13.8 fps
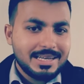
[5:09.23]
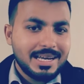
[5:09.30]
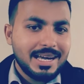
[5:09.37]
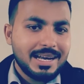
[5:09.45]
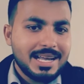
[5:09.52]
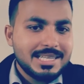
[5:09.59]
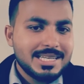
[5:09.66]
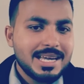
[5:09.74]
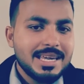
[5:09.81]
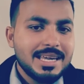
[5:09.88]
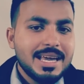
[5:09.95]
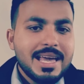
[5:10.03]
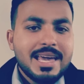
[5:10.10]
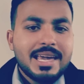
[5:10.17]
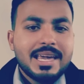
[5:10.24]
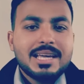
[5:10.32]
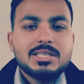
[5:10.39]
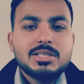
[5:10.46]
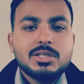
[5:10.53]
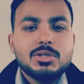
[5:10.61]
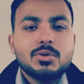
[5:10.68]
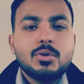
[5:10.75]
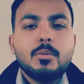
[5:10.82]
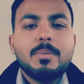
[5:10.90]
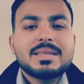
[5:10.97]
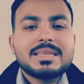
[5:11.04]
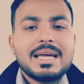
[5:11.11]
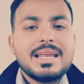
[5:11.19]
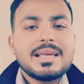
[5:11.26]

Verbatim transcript: करना चाहिए कि जो पता